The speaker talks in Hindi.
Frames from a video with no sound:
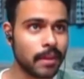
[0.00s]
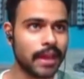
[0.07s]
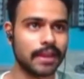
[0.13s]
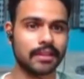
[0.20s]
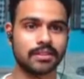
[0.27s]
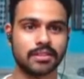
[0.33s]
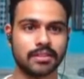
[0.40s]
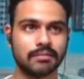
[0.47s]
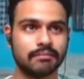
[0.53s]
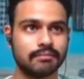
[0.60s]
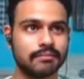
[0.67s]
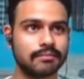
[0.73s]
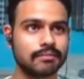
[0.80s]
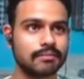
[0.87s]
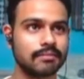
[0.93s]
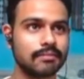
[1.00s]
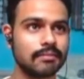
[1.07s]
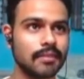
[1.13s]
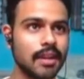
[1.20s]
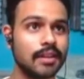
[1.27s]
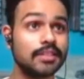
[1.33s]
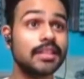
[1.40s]
मैरिज
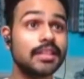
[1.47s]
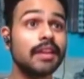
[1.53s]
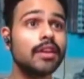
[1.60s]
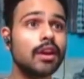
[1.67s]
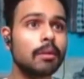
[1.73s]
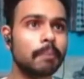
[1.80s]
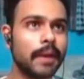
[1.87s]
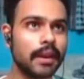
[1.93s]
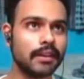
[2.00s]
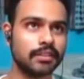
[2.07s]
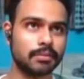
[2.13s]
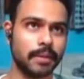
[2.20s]
सेविंग योर पेरेंट्स